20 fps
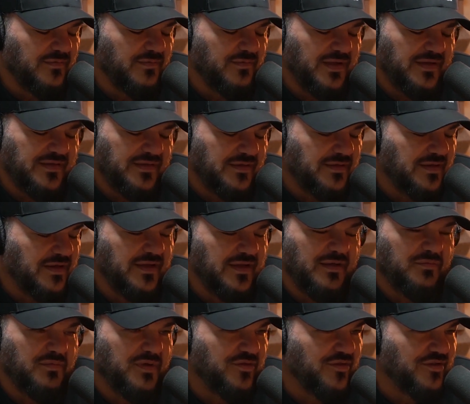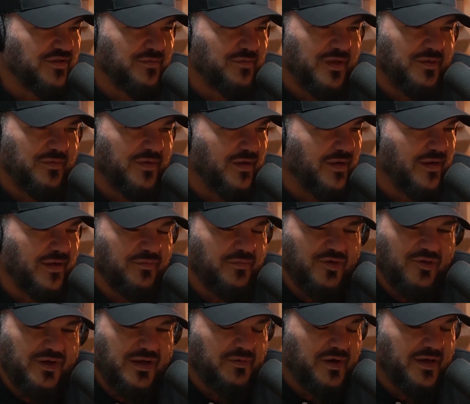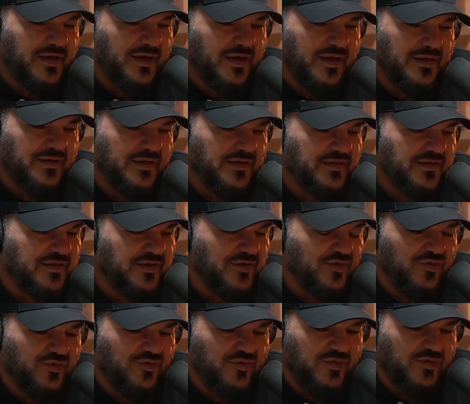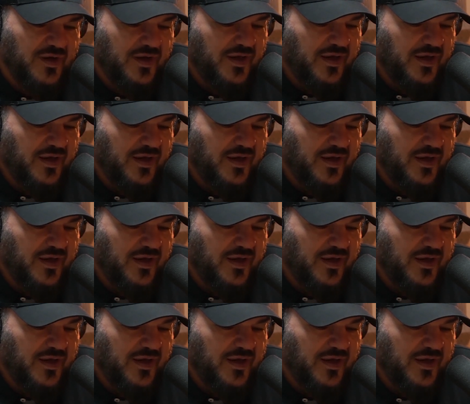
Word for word: esse treinamento de MMA, meu camarada, se um.